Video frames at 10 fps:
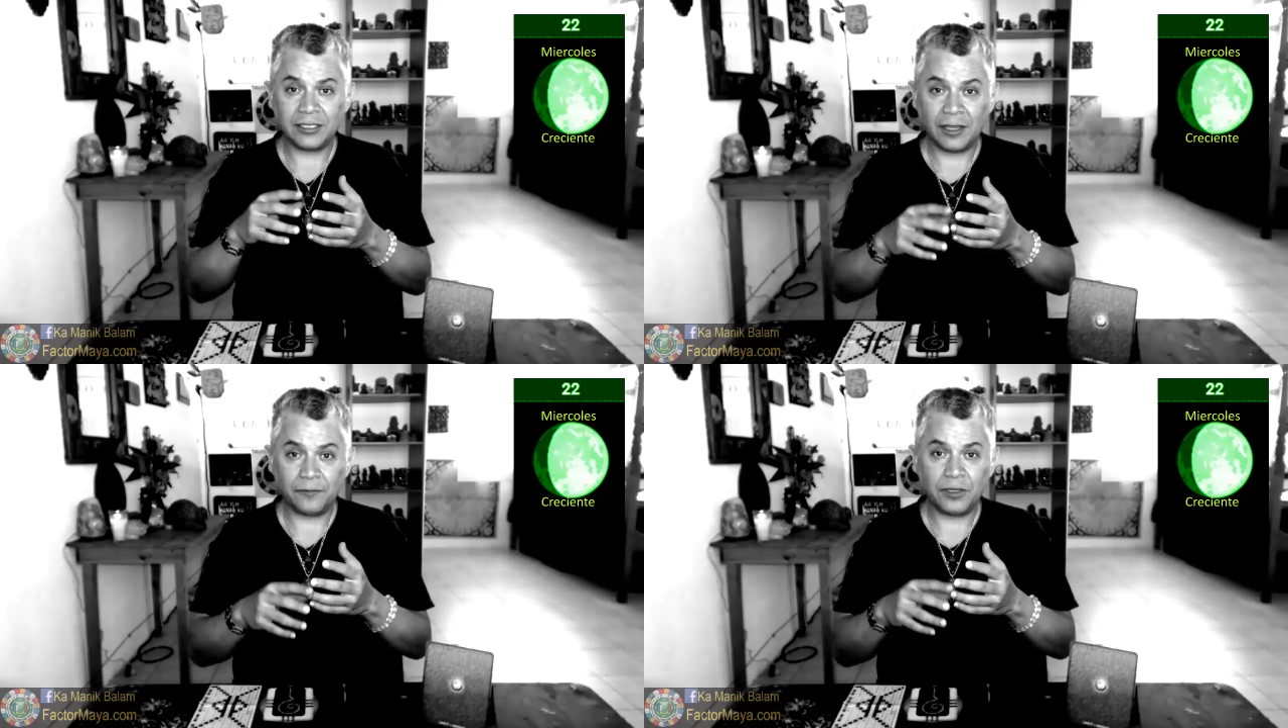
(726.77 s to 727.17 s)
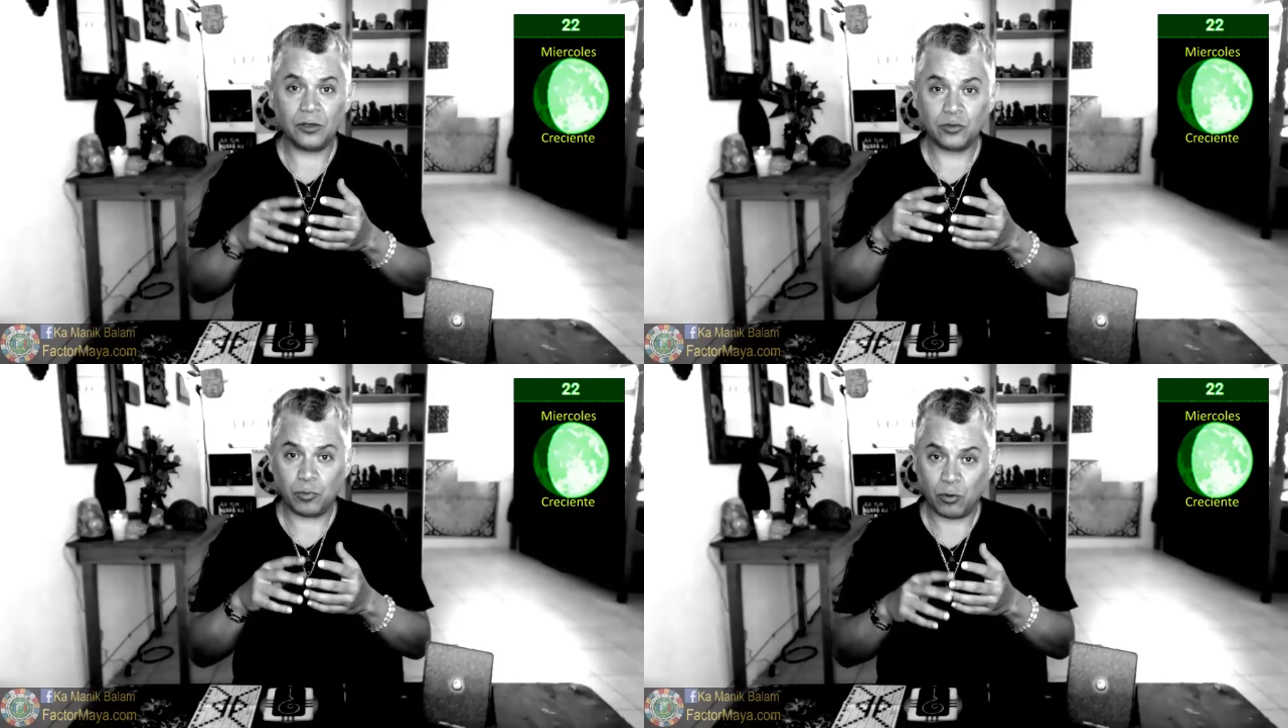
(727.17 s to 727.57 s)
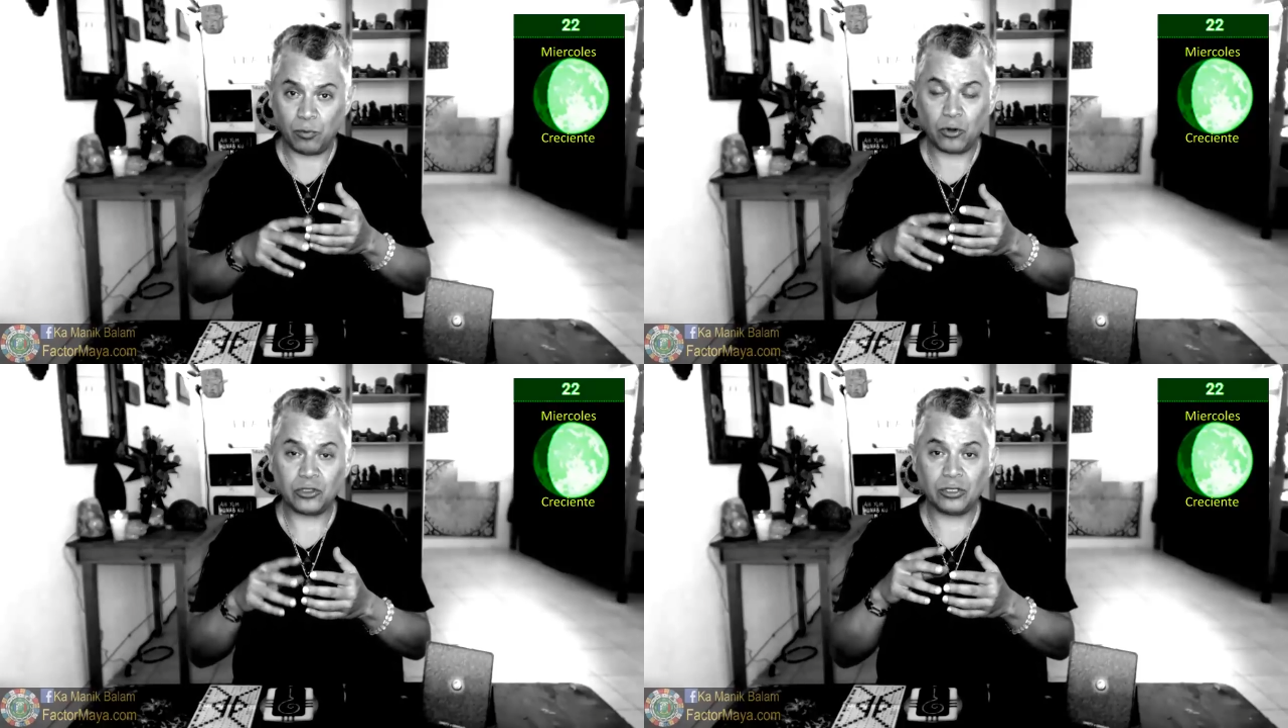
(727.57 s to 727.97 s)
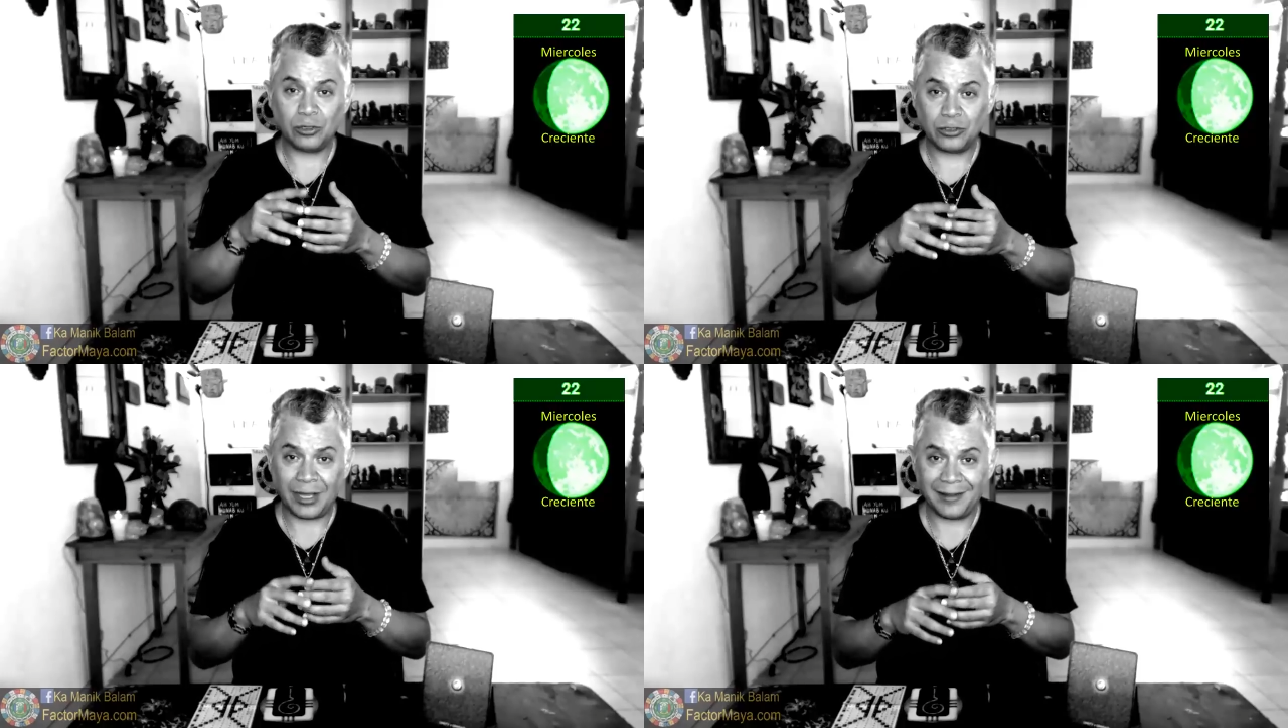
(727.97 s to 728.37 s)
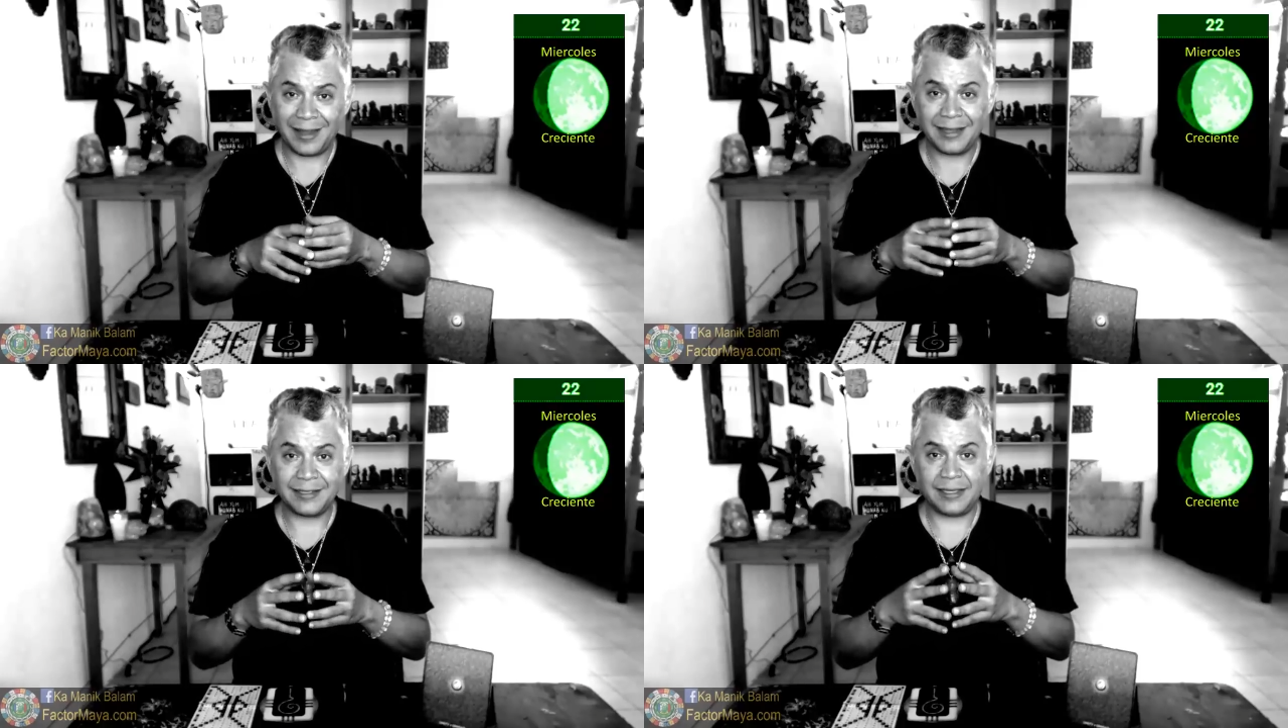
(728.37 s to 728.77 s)
desafíos, propósitos,
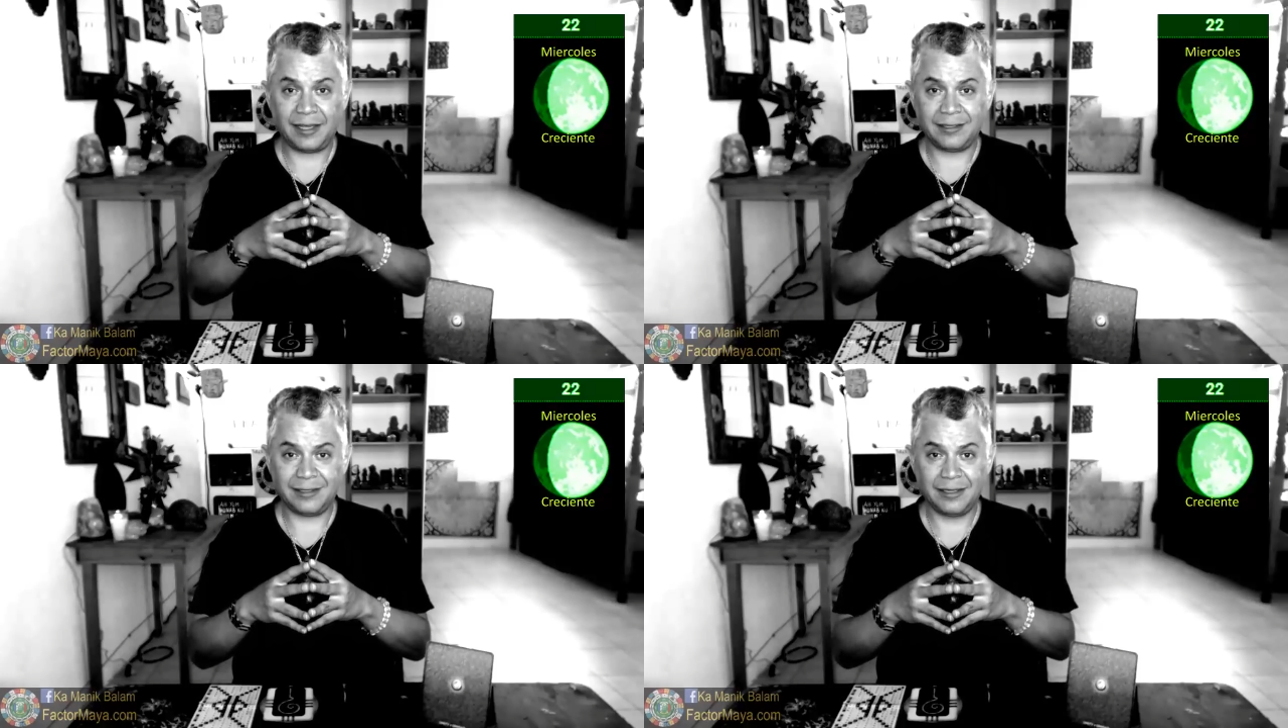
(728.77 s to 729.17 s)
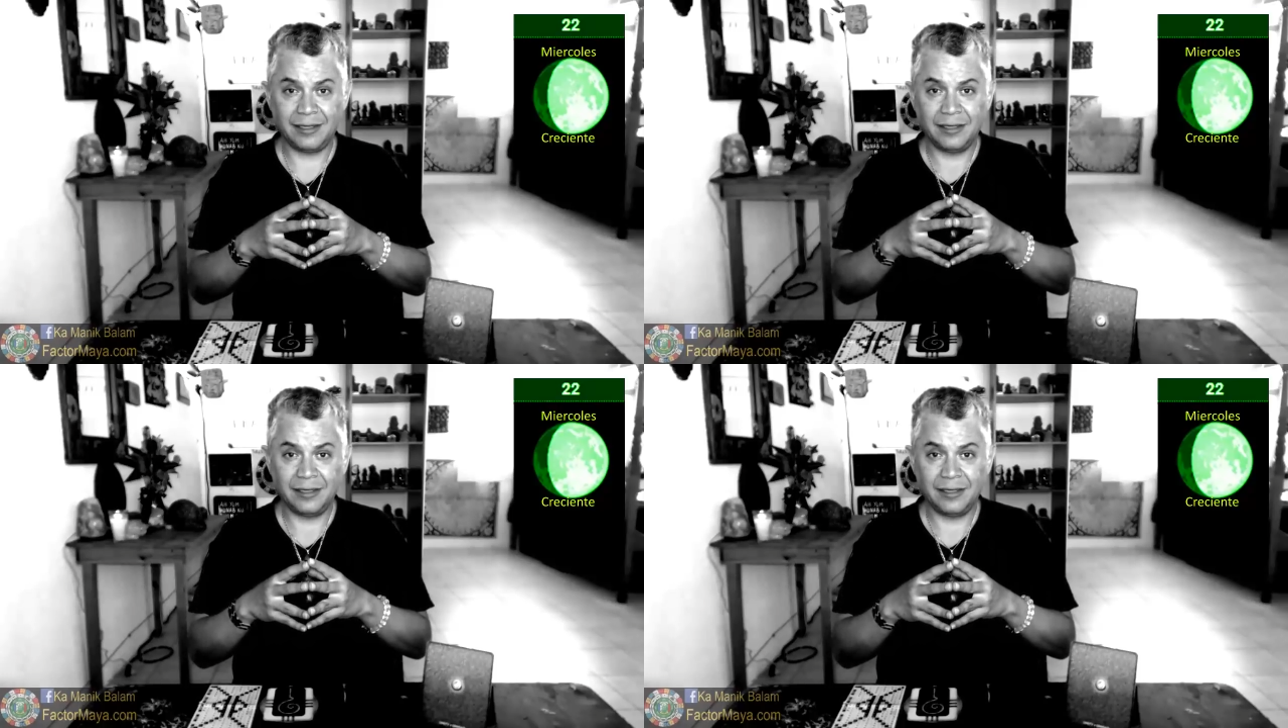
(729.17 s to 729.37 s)
tendencias,